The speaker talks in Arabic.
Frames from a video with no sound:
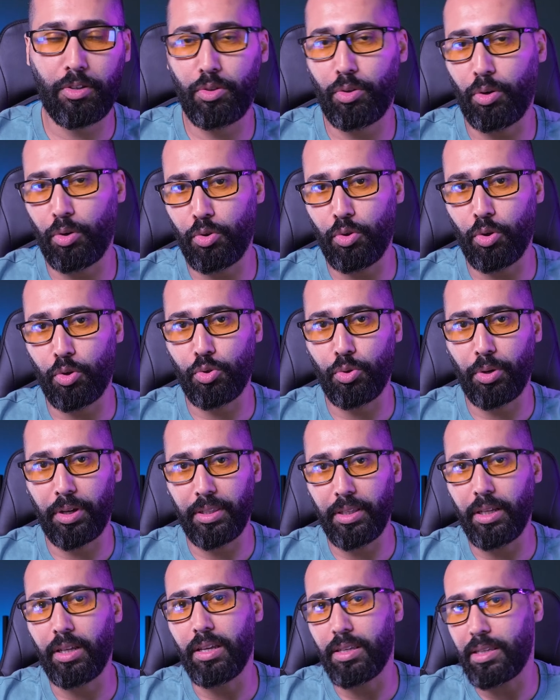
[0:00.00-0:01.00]
ستركتور
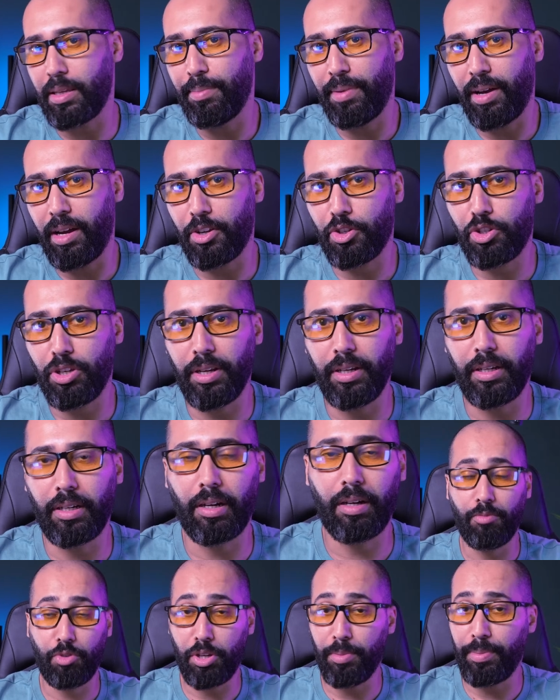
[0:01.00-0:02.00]
جوريديك هي زعما شركه
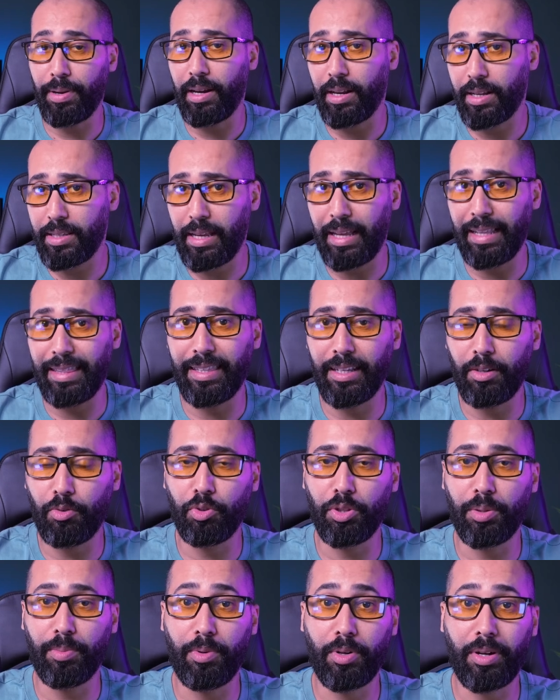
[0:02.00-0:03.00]
باش يمكن لك تحل دي
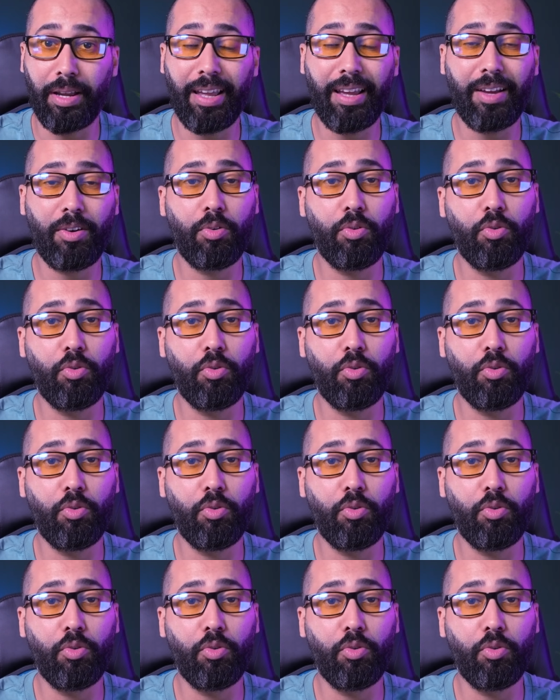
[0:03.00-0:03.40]
كونت بونكير